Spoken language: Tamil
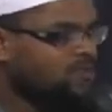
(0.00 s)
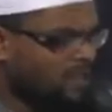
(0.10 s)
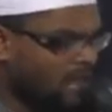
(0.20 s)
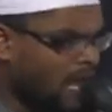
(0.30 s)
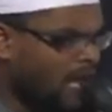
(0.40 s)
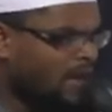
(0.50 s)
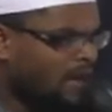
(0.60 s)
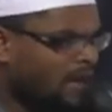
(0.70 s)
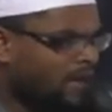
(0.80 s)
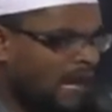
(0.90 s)
எதிலே
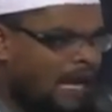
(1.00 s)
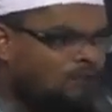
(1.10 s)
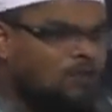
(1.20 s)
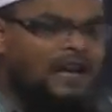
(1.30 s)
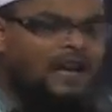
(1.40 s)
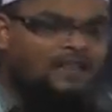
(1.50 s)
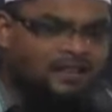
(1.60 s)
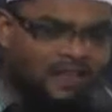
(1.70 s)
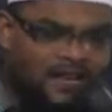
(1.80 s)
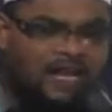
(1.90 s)
நலவு
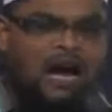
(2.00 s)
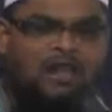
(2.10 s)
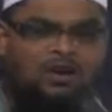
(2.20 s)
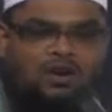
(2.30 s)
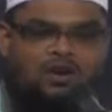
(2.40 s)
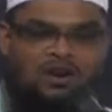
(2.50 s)
கெடுதி தெரியாதோ